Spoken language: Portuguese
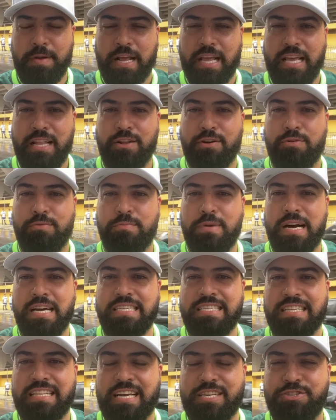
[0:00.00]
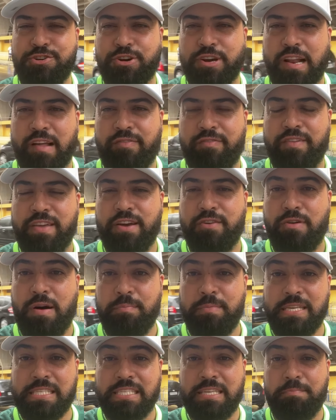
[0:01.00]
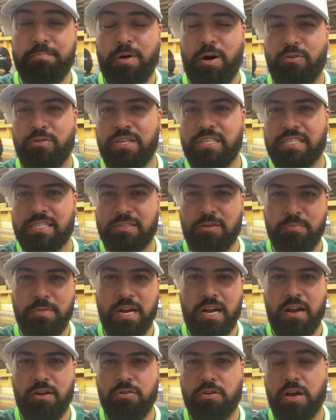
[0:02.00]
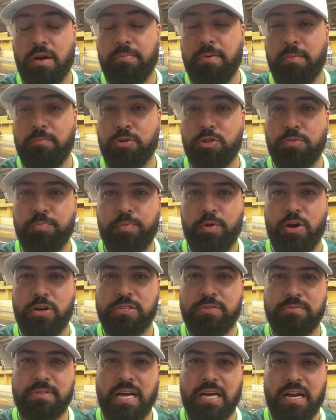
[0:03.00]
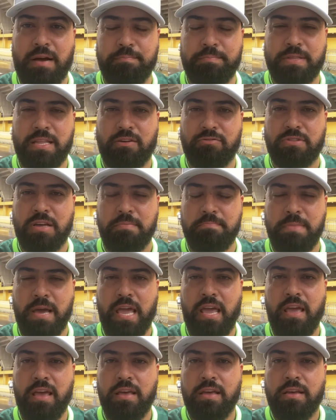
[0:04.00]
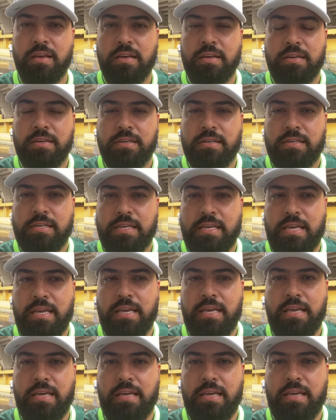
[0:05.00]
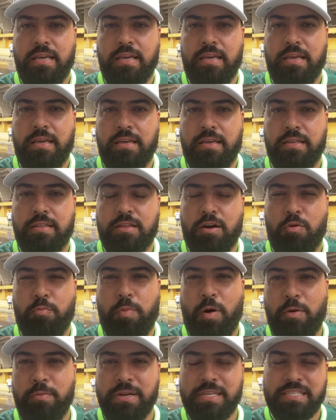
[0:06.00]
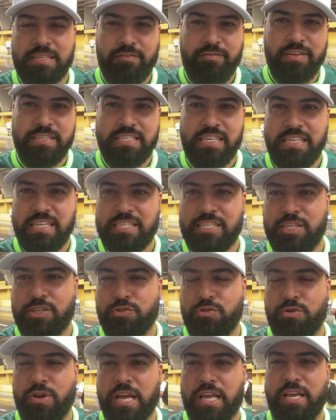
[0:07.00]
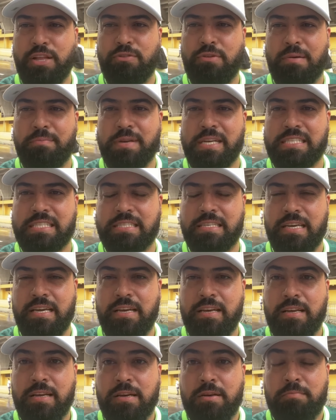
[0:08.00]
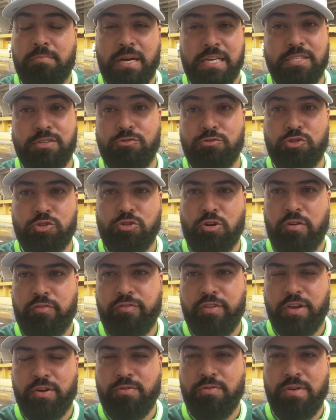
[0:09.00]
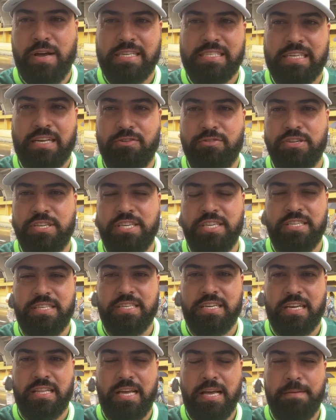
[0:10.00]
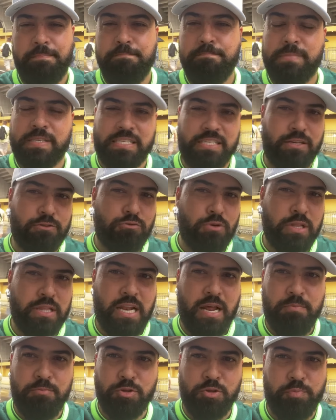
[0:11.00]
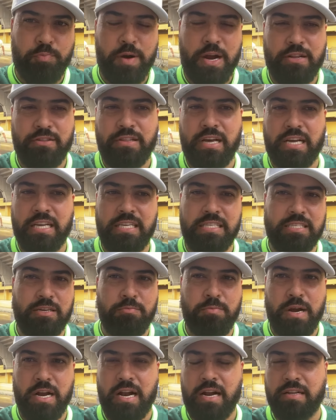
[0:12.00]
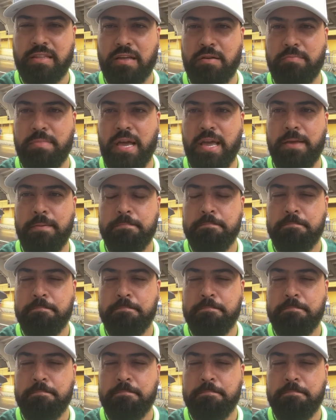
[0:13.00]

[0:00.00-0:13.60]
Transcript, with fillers: quem não manja da geografia, o ABC Paulista, São Bernardo do Campo é muito próximo da capital também. E então o Palmeiras está fazendo esse tour aqui no ABC, mas não sofre com essa logística, né? Santo André é muito perto daqui, São Bernardo também.